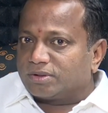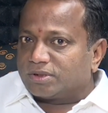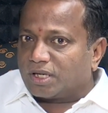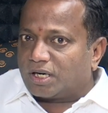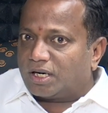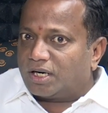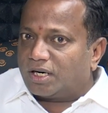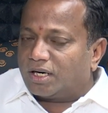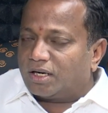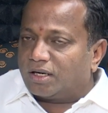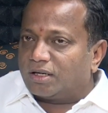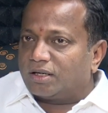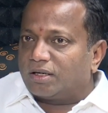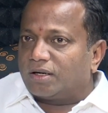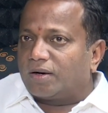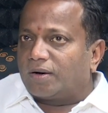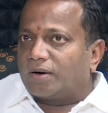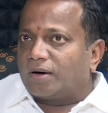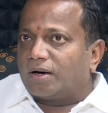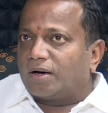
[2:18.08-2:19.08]
సరైన
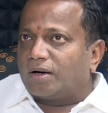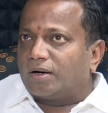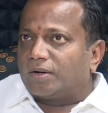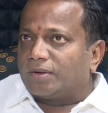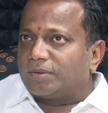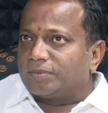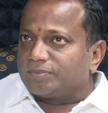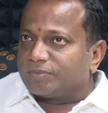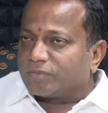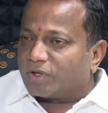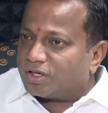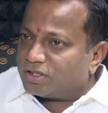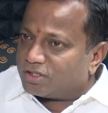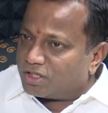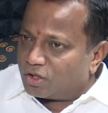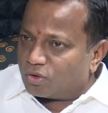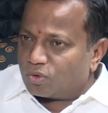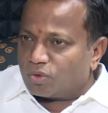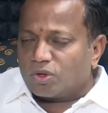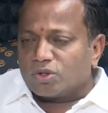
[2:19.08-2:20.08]

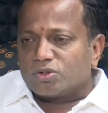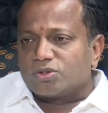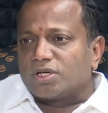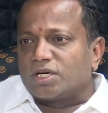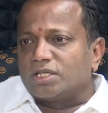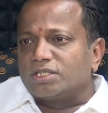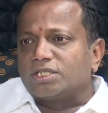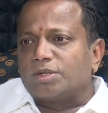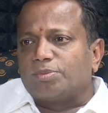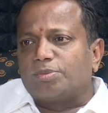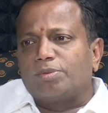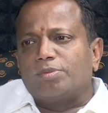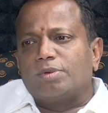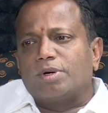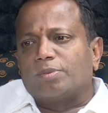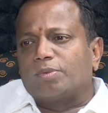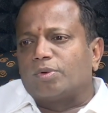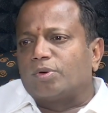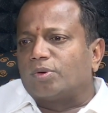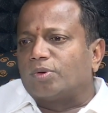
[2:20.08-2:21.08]
రిజల్ట్ కూడా వస్తాయని చెప్పి
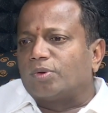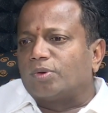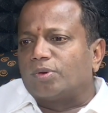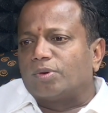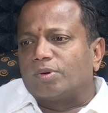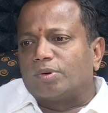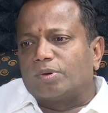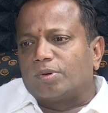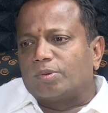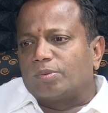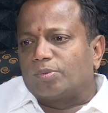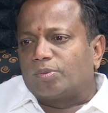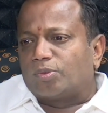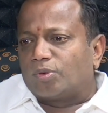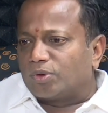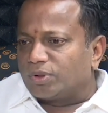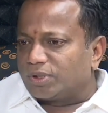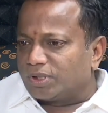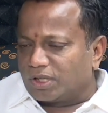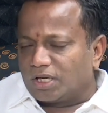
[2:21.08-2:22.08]
మేము
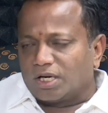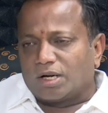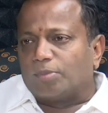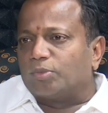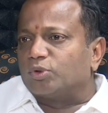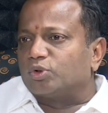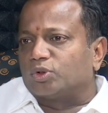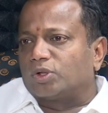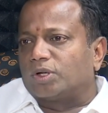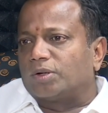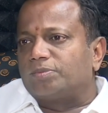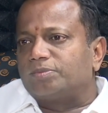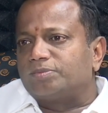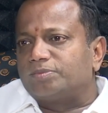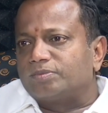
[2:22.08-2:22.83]
పూర్తిగా నమ్ముతున్నాం